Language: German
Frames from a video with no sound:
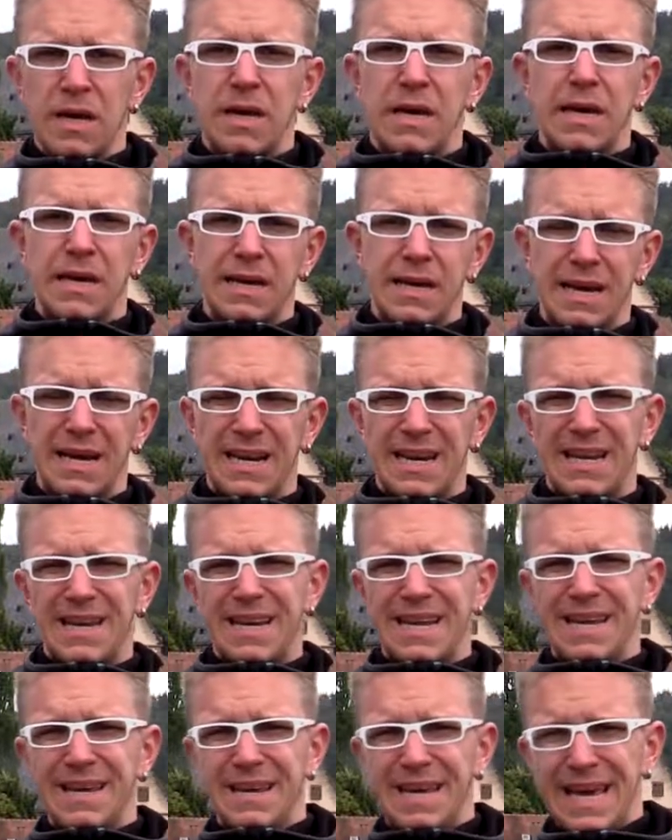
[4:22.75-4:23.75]

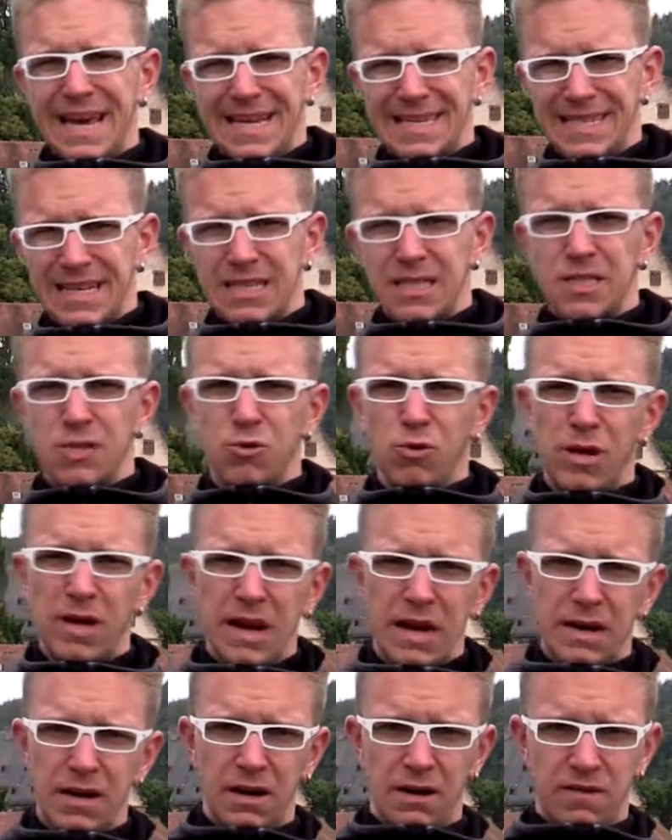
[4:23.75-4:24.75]
im Gegensatz zu den
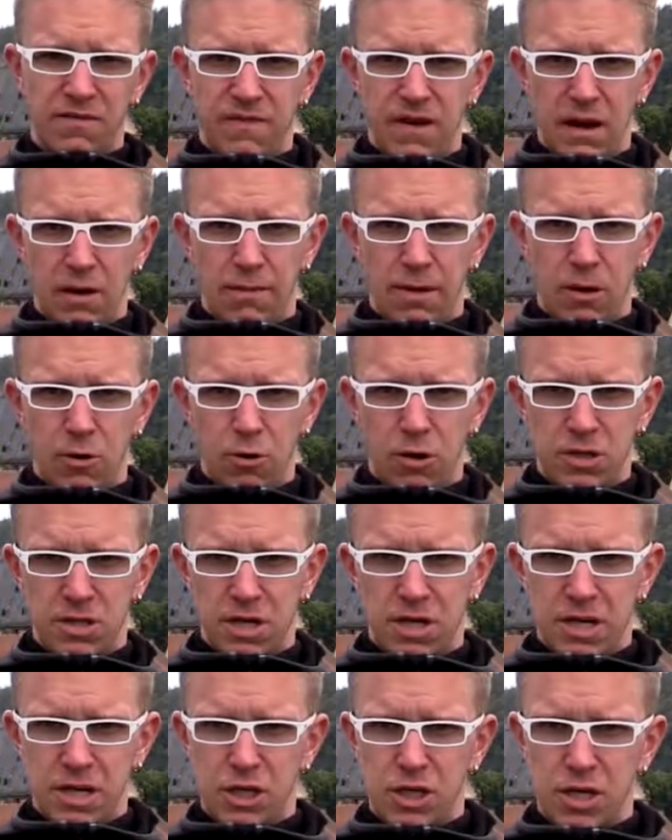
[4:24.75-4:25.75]
anderen
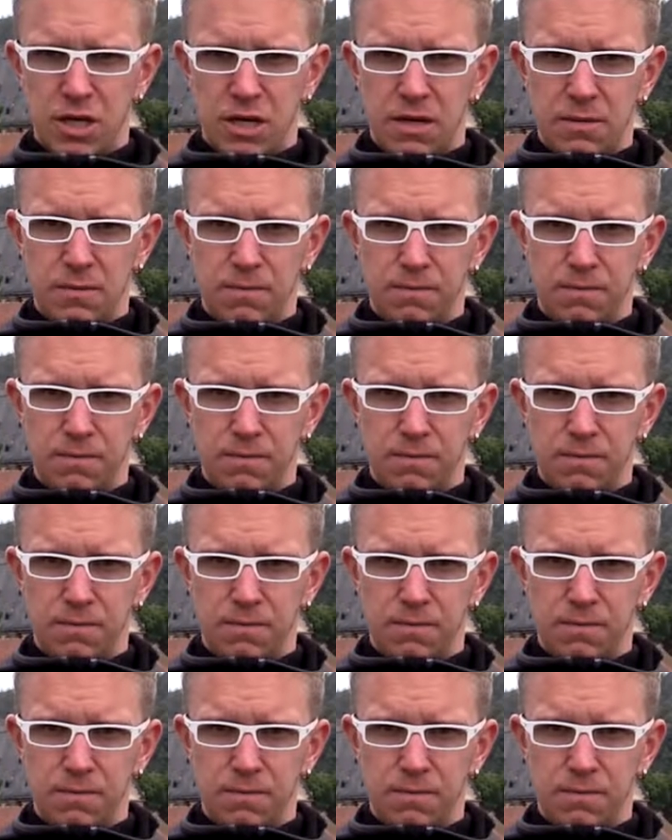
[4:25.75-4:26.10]
Fachwerkhäusern der Stadt.